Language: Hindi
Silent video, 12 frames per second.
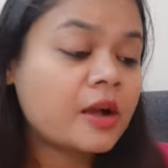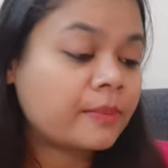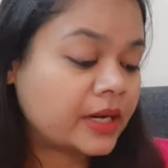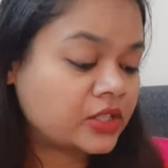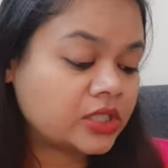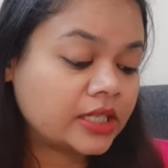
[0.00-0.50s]

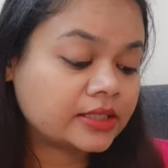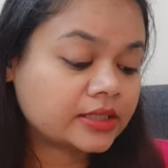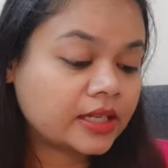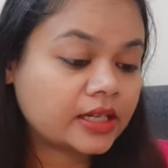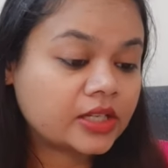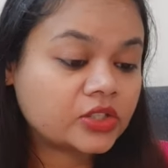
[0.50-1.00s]

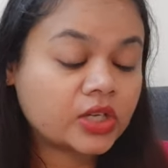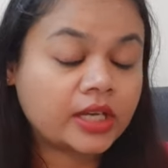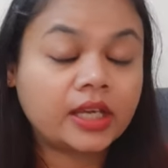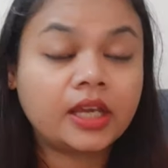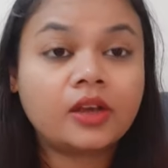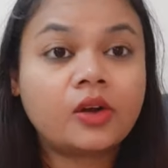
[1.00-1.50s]
परचेज़ करना
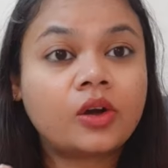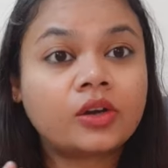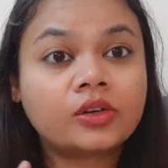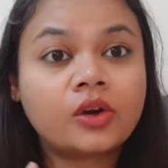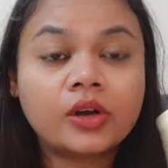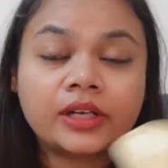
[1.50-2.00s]
चाहिए
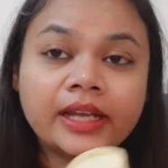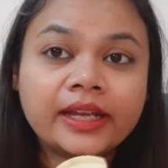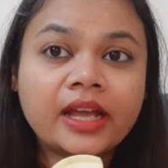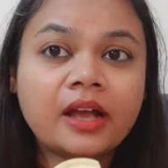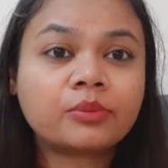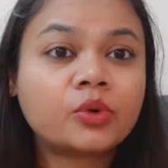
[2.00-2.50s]
और
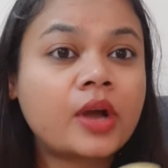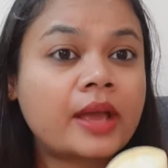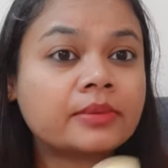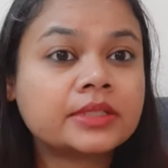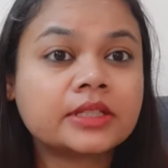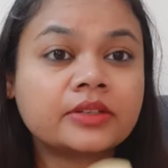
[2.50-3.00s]
ऑनलाइन आपको
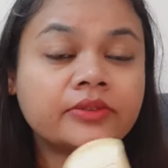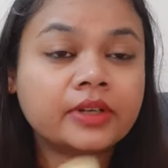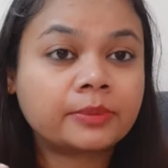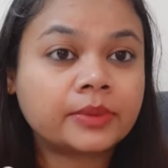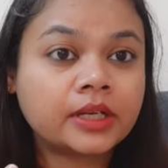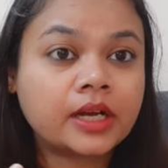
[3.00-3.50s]
अमेज़न
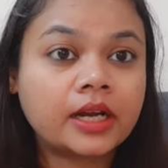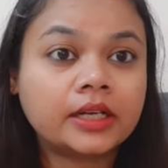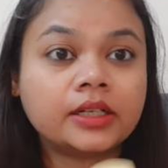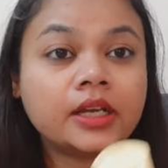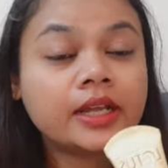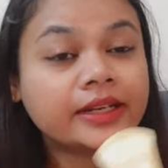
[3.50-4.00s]

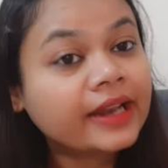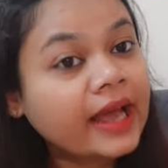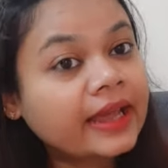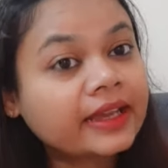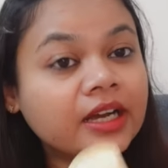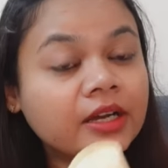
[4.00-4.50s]
फ्लिपकार्ट
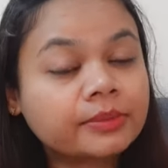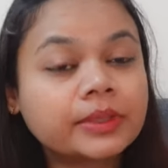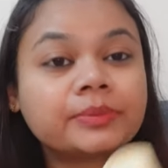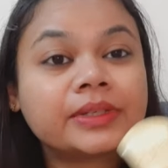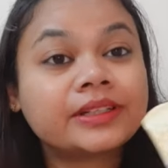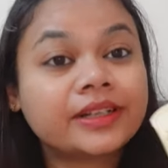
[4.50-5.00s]
नायका
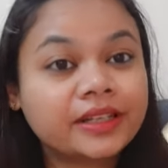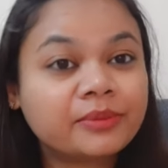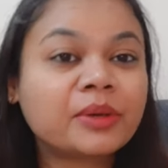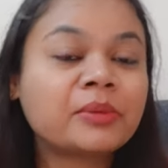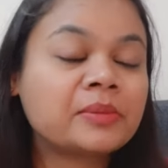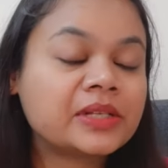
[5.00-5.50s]
बर्फल
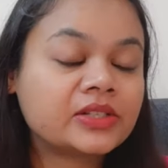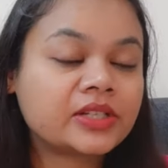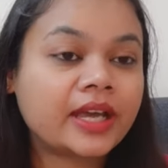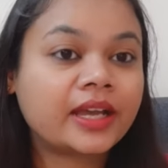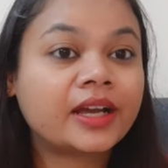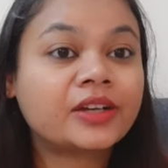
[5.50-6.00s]
कहीं पर भी मिल
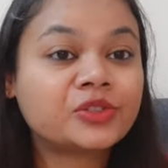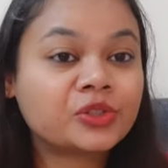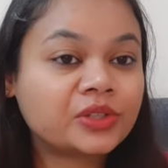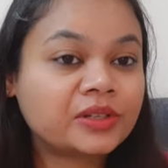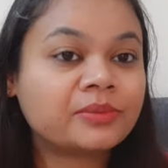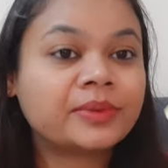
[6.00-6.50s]
जाएगा
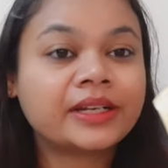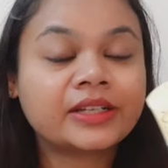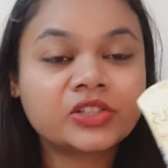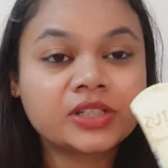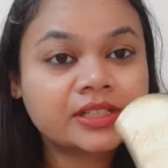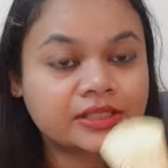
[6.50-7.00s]
जो कि बड़े
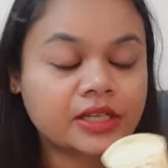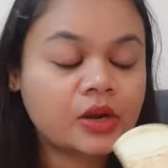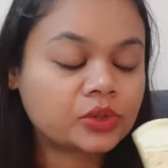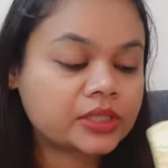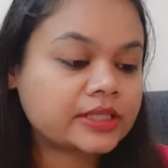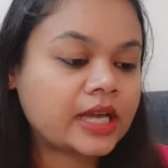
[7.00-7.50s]
अच्छे
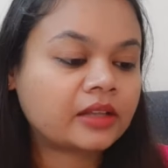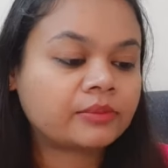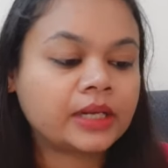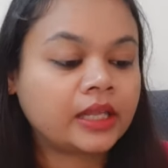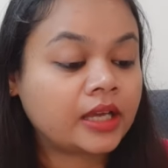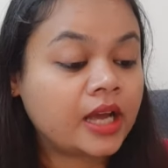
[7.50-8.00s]
डिस्काउंट के
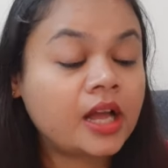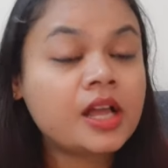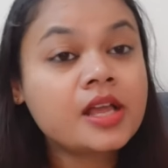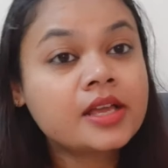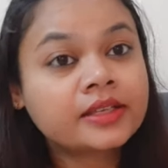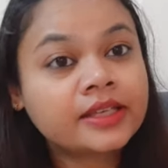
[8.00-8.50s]
साथ मिलेगा
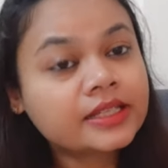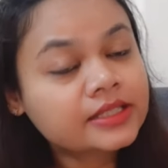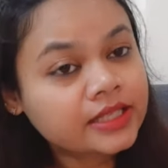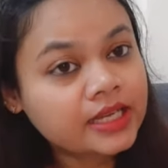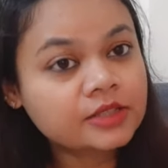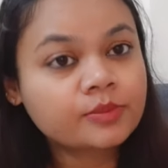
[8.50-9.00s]
ये
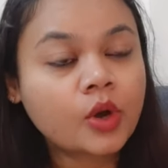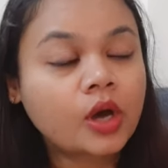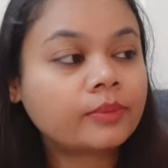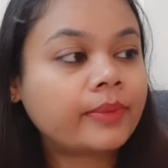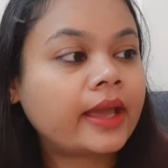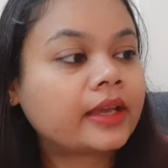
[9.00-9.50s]
इसका
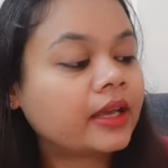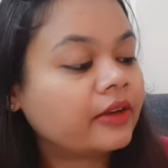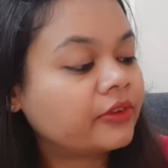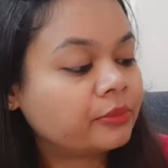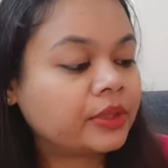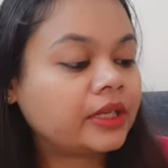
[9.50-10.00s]
स्मॉल पैक
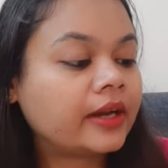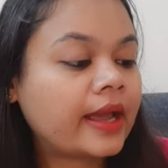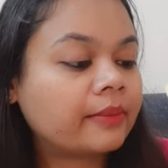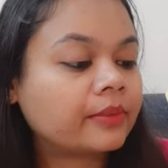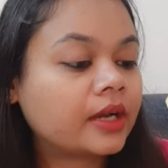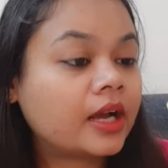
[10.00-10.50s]
है फिफ्टी
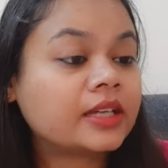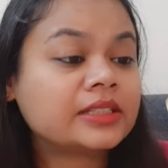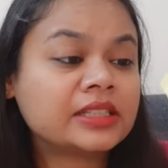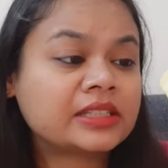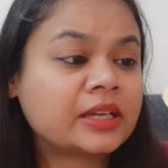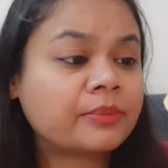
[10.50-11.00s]
ग्राम का
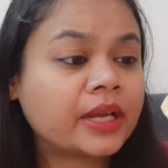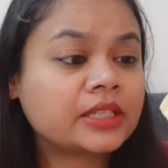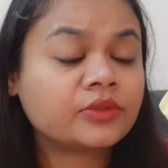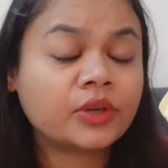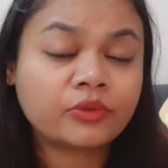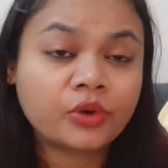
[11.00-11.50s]
जिसका
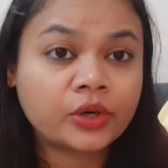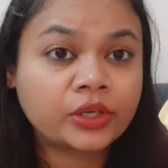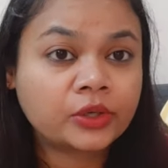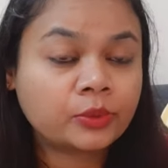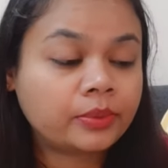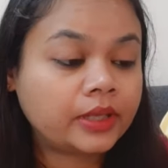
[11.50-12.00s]
प्राइस वन
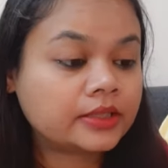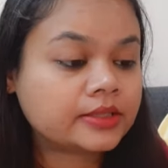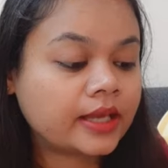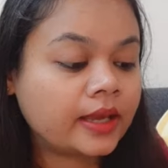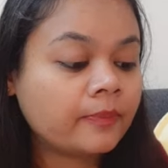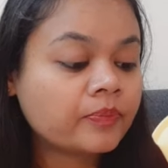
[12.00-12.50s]
फोर्टी
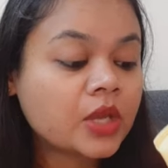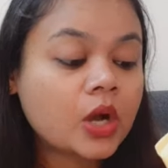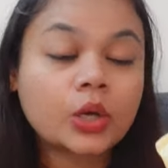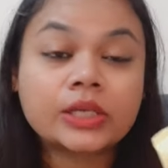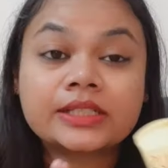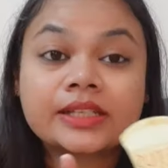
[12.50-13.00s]
रुपीज़ है
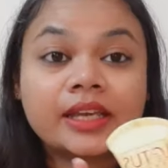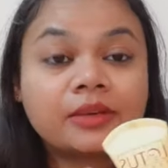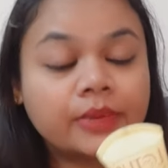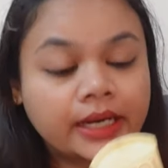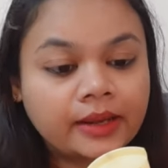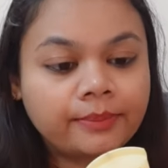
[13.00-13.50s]
और इसका
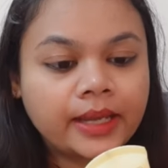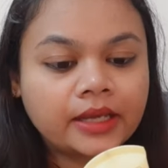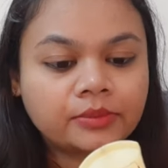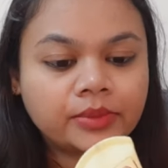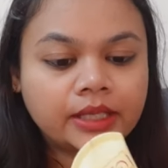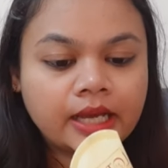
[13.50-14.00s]
एक बड़ा
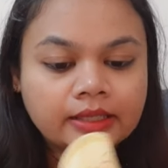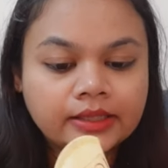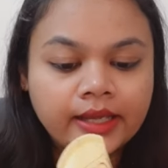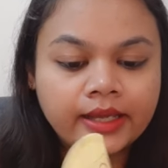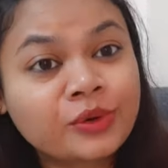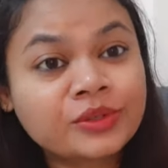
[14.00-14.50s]
पैक भी
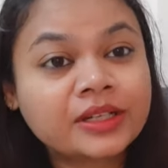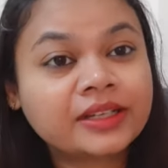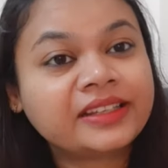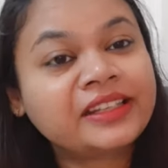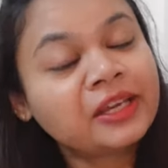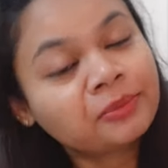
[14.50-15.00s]
आता है
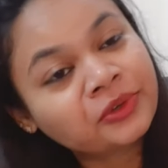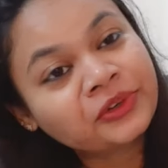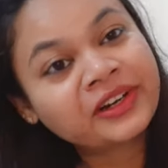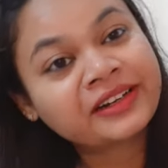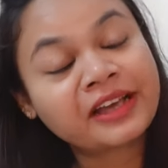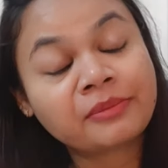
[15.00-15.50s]
ये
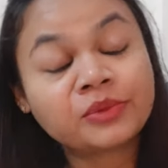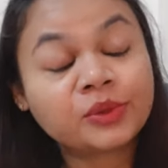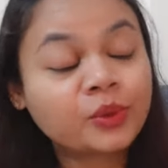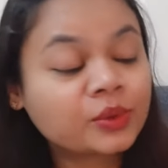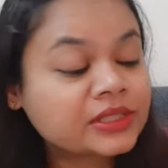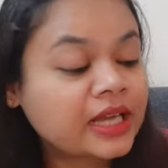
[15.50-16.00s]
प्रोडक्ट आप
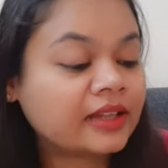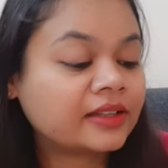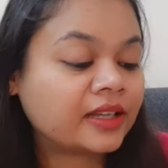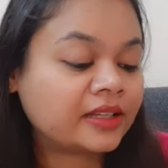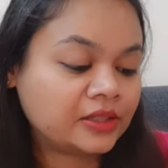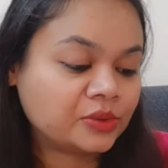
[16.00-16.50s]
दो
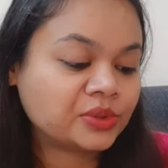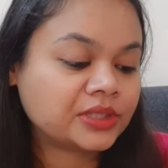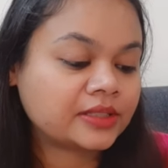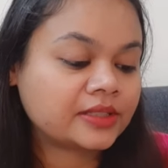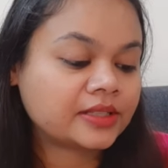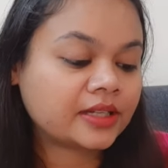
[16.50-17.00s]
साल तक
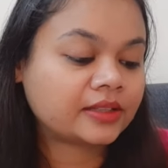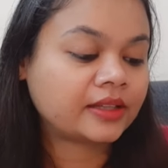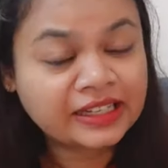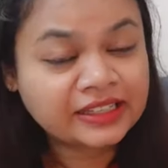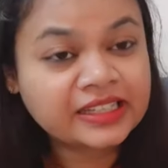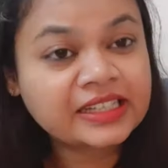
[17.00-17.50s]
यूज़ कर
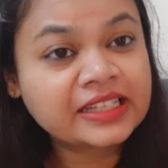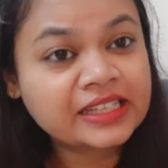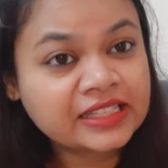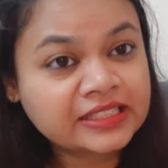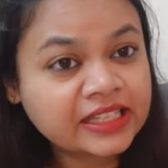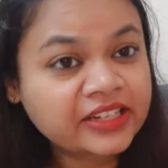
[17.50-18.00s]
सकते हैं
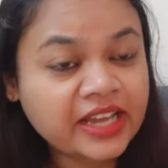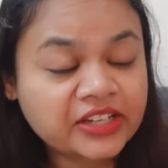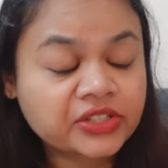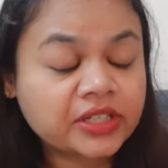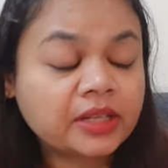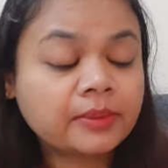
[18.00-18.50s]
इसके
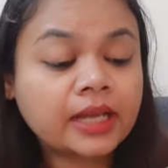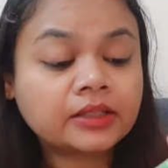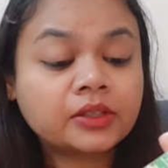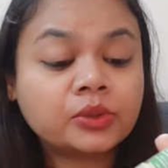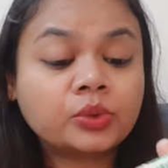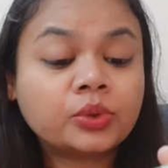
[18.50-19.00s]
टेक्सचर की
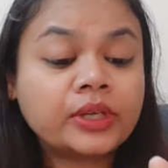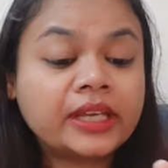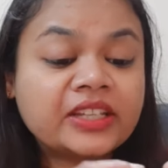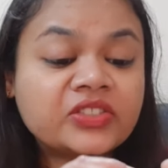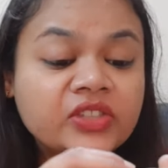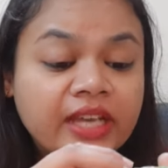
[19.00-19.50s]
बात करूँ तो
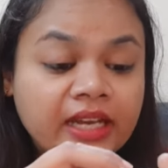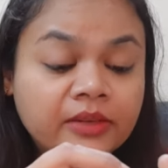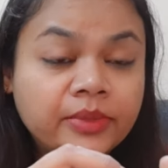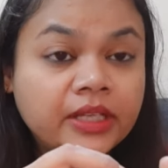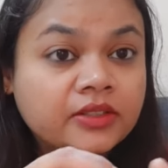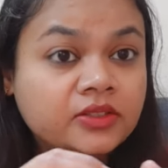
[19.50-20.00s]
ये जेल
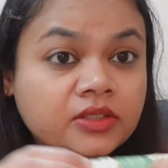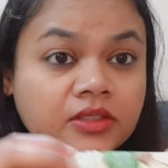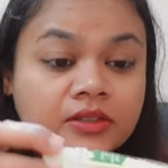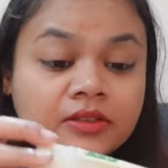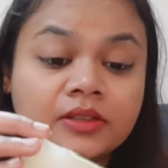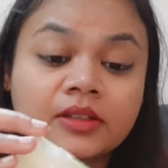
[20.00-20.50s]

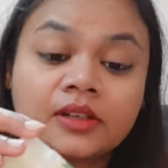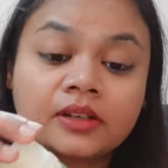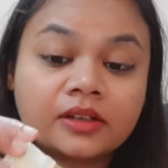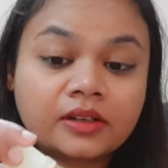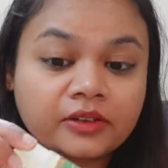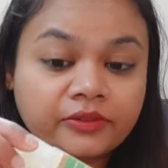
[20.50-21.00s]
बेस्ड
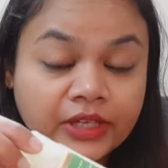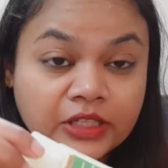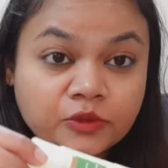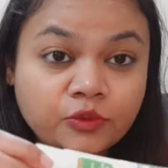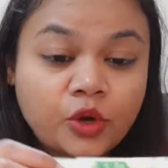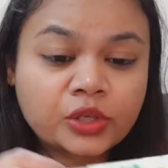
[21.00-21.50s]

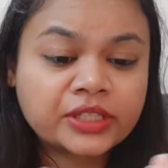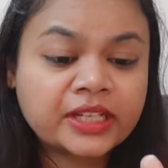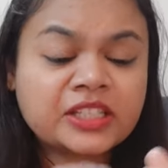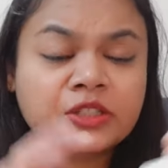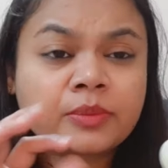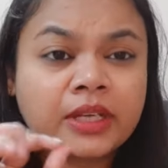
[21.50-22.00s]
फेस वॉश
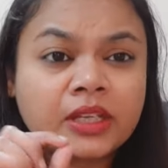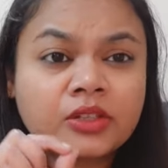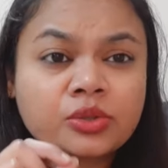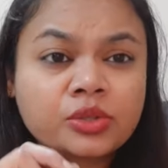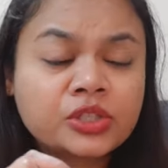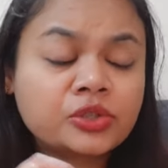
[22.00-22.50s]
है जिसमें कि
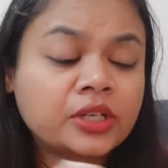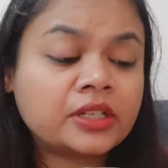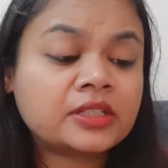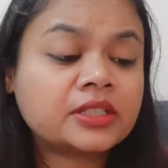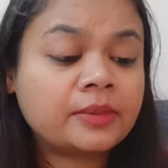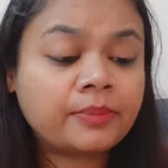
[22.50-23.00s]
छोटे
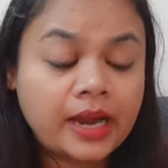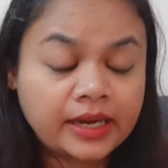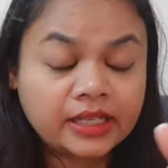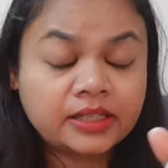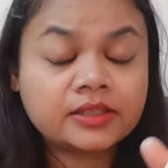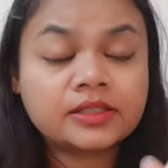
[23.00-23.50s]
छोटे से
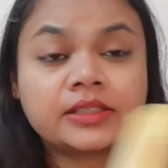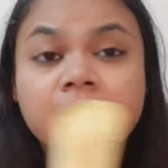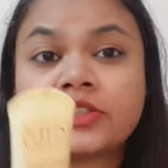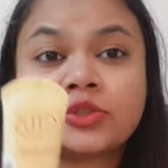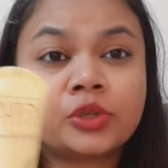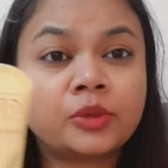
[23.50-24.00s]
पार्टिकल्स
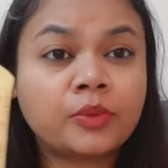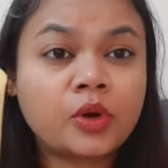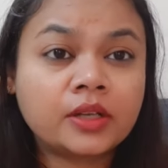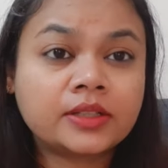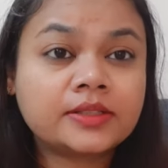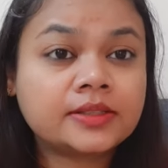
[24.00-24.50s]
हैं जो कि
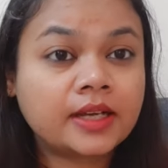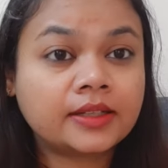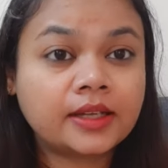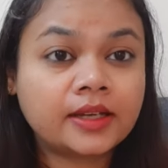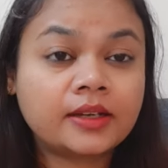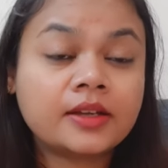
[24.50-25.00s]
बहुत ही
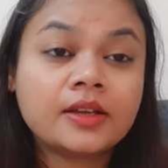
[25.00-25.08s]
ज़्यादा